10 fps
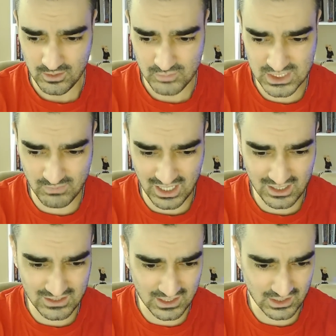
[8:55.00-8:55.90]
Bizim
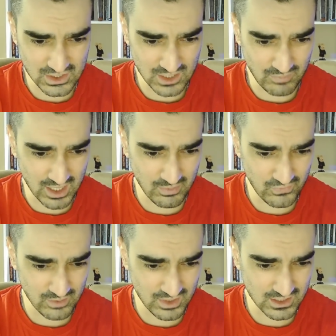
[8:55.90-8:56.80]
ailede arkadaşlar Barbie
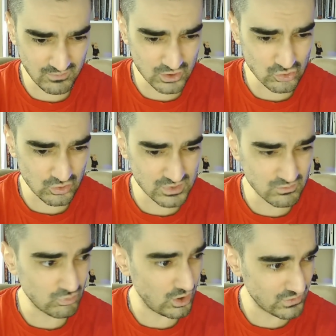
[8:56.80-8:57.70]
filmine gitmek çünkü biz
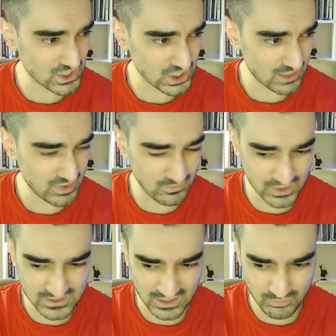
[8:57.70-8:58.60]
muhafazakar bir
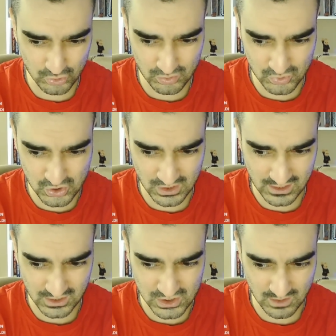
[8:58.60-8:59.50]
yapıya sahip olduğumuz için
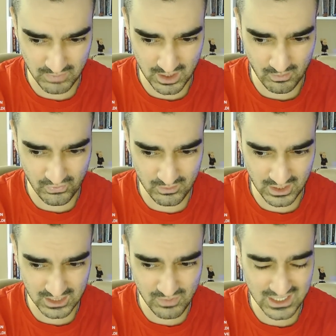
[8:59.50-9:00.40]
arkadaşlar Barbie
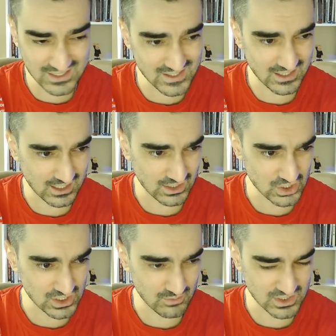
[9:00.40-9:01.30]
filmine gitmek yasak
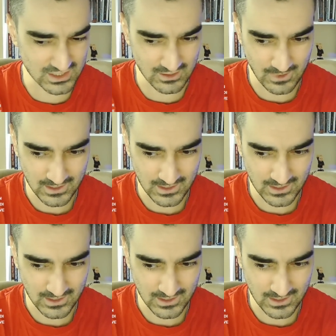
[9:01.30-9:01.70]
arkadaşlar bizde.